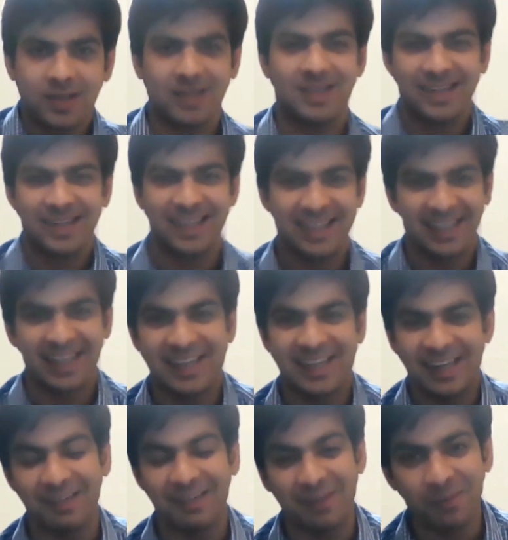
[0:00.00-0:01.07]
एक
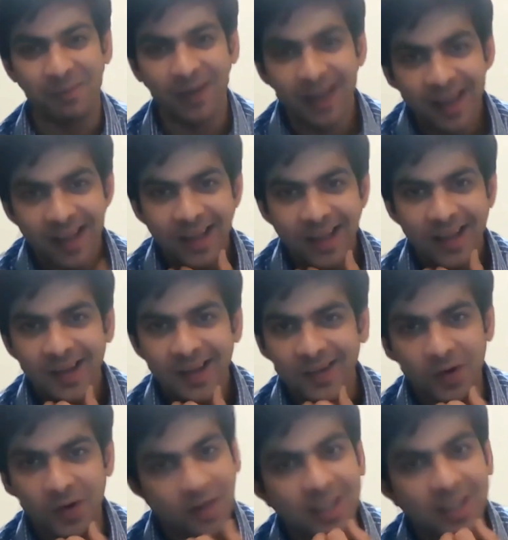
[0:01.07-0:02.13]
ही लेवल पे
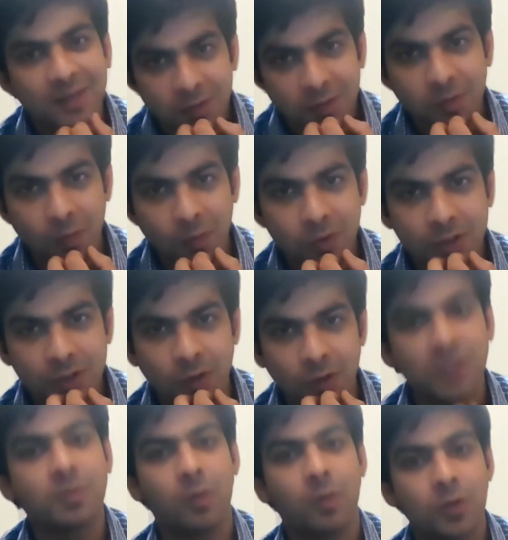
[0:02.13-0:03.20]
नॉट इन टर्म्स ऑफ प्रमोशन
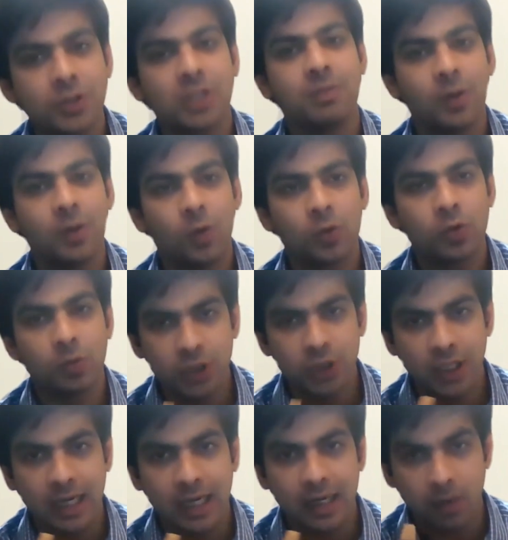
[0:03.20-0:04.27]
ऑल्सो प्रमोशन भी हो तो
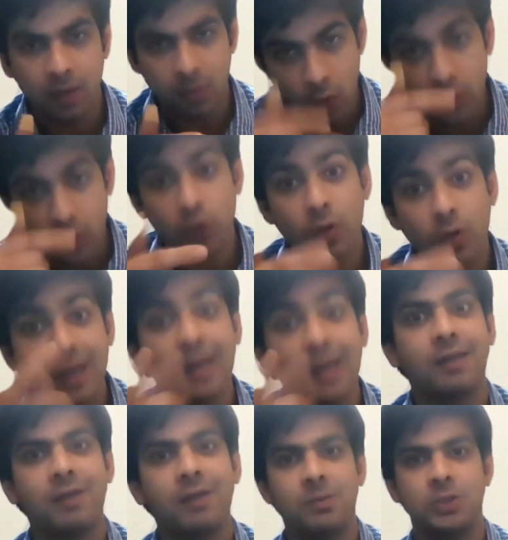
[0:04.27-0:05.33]
मुझे होगी तो
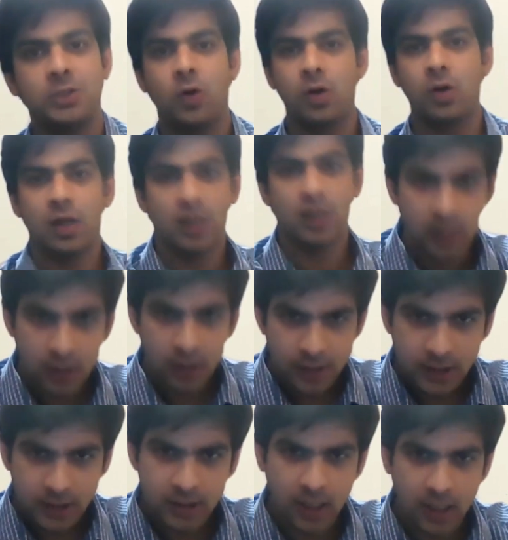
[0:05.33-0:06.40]
क्रिएटिवली मुझे और
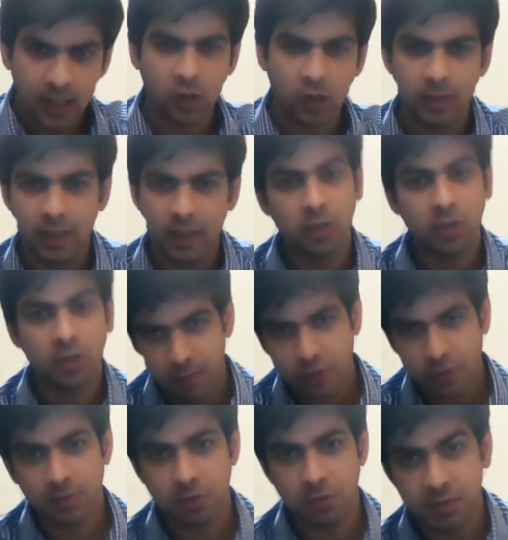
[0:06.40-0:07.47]
चीज़ करने को मिलेगी तो
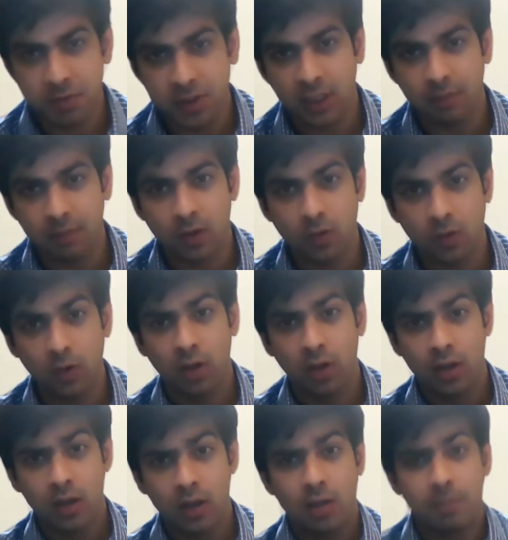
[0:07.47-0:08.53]
प्रमोशन भी उसमें चाहिए मेरे को
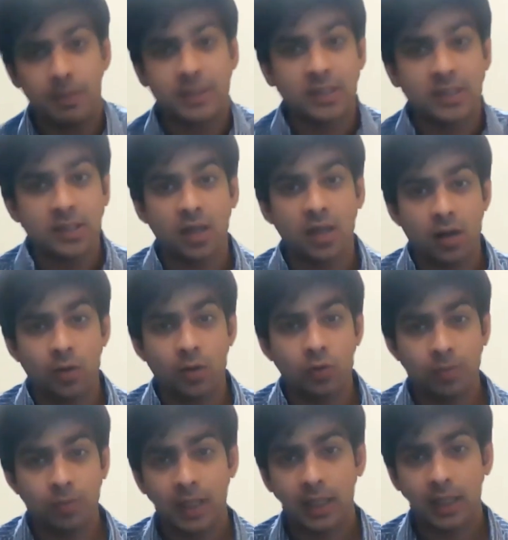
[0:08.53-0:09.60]
बिजनेस कर रहा
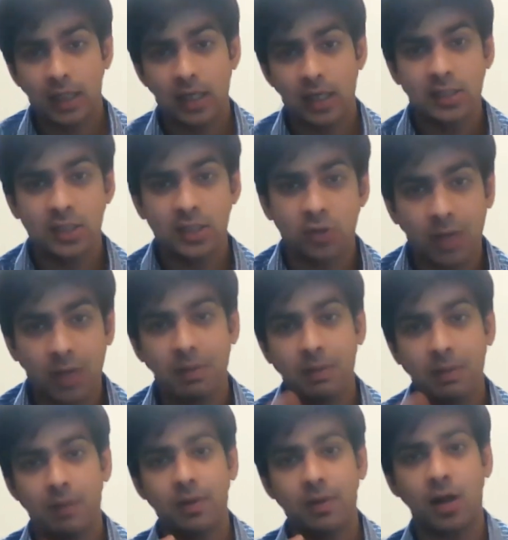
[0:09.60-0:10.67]
हूँ तो मैं एक ही चीज को बार
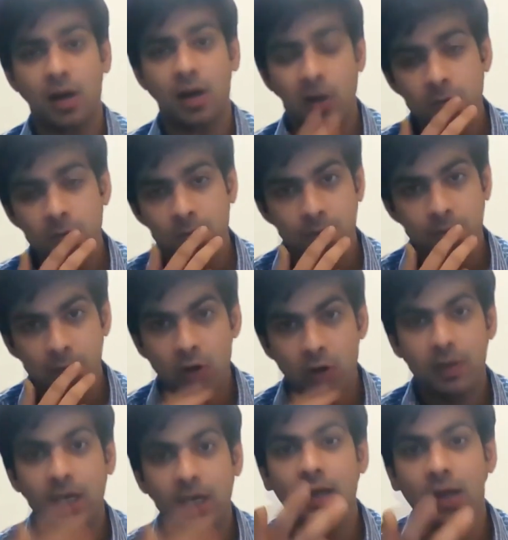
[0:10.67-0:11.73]
बार बार बार कर रहा हूँ मेरे
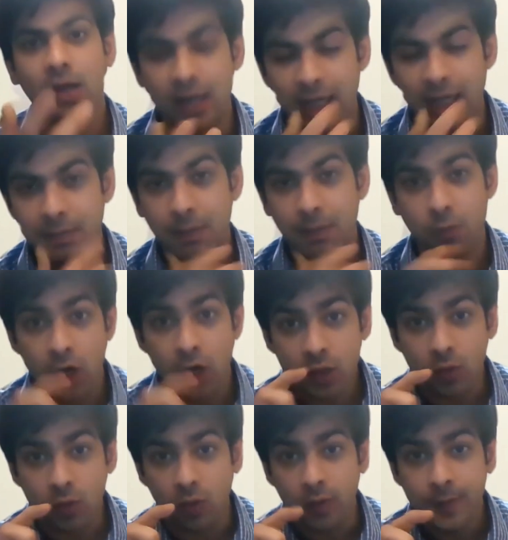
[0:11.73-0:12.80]
को अपग्रेड करना है अपने
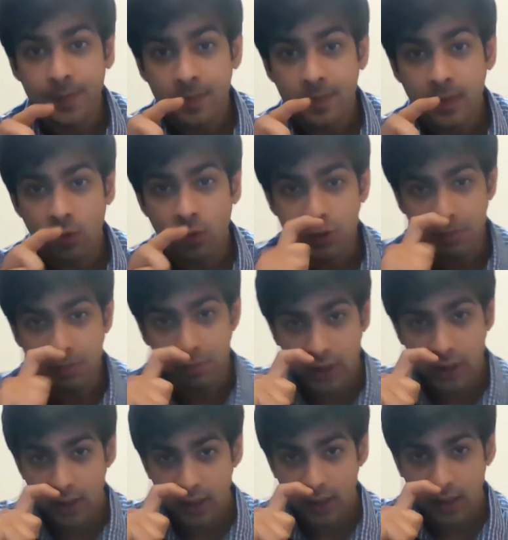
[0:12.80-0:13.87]
प्रोडक्ट को उसमें
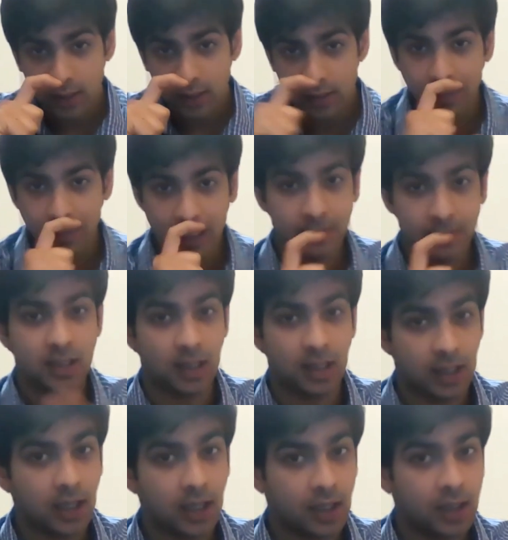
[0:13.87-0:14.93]
मुझे इतना मैंने पैसा
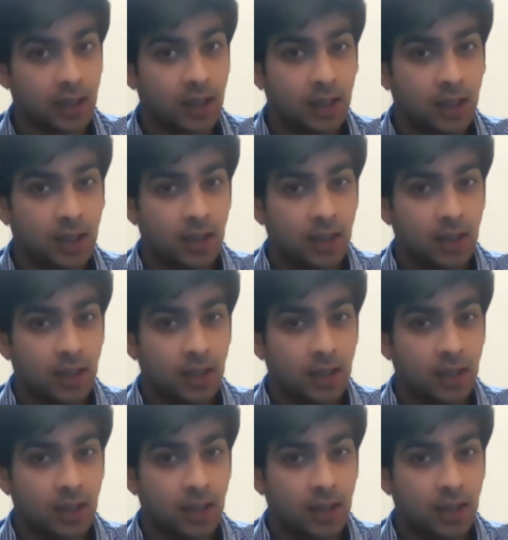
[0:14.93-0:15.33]
लगाया है